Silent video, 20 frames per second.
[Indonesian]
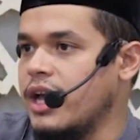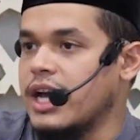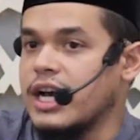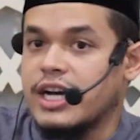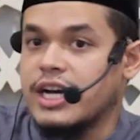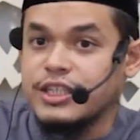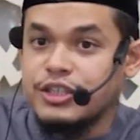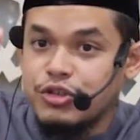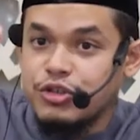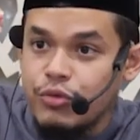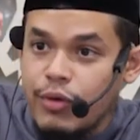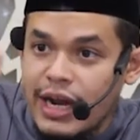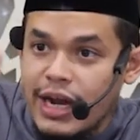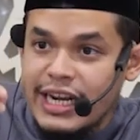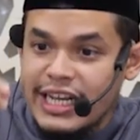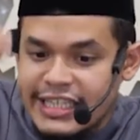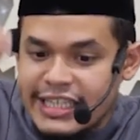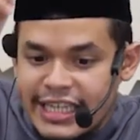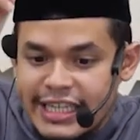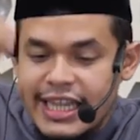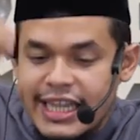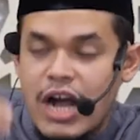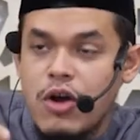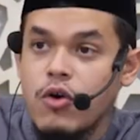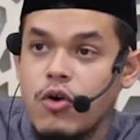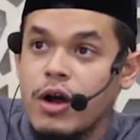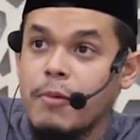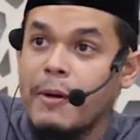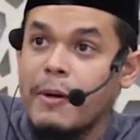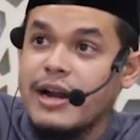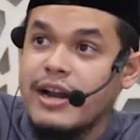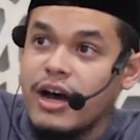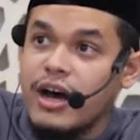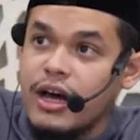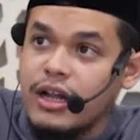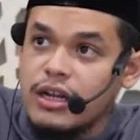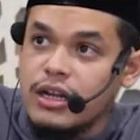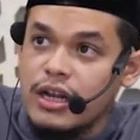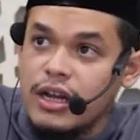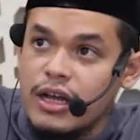Kecuali cintaku kepada
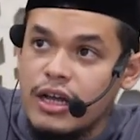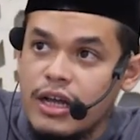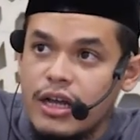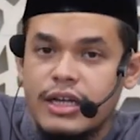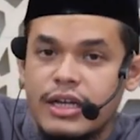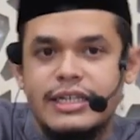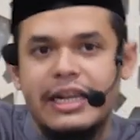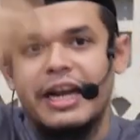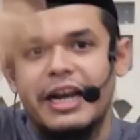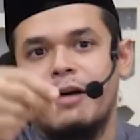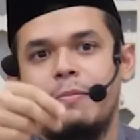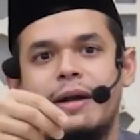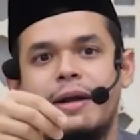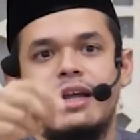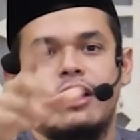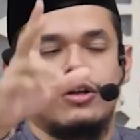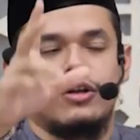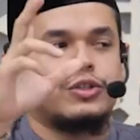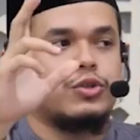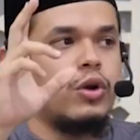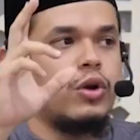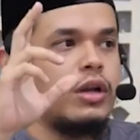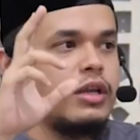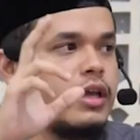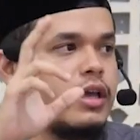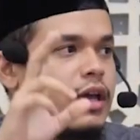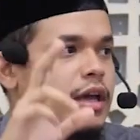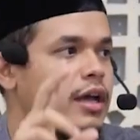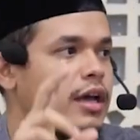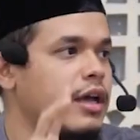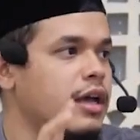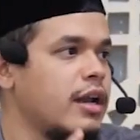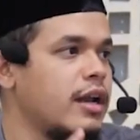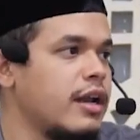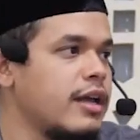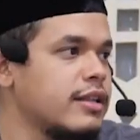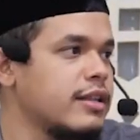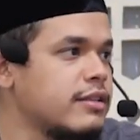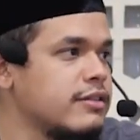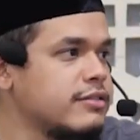Allah dan kepada Rasulnya.
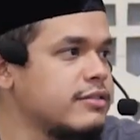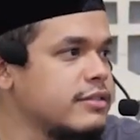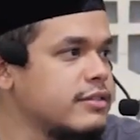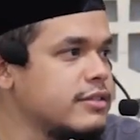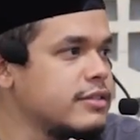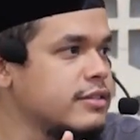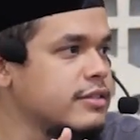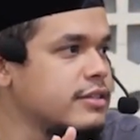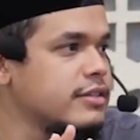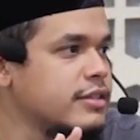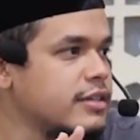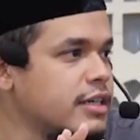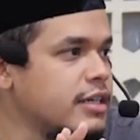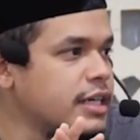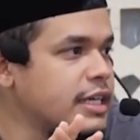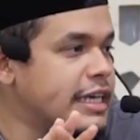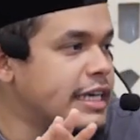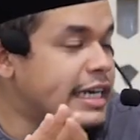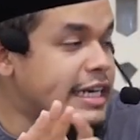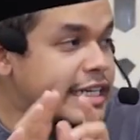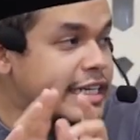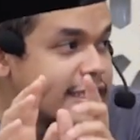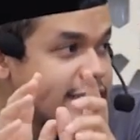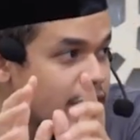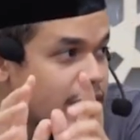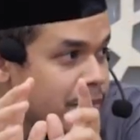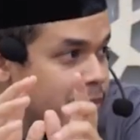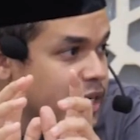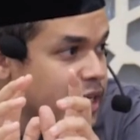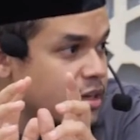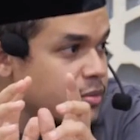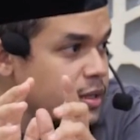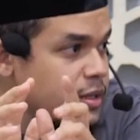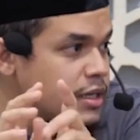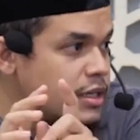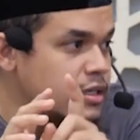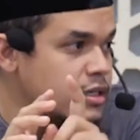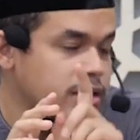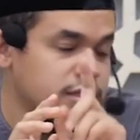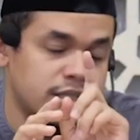Lihat tuh. Yang disiapin apa?
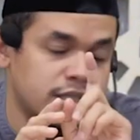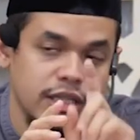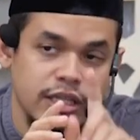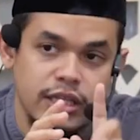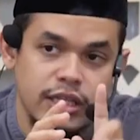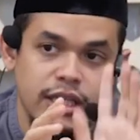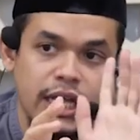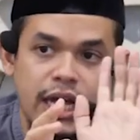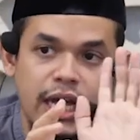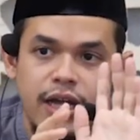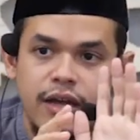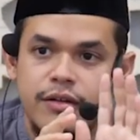Cinta.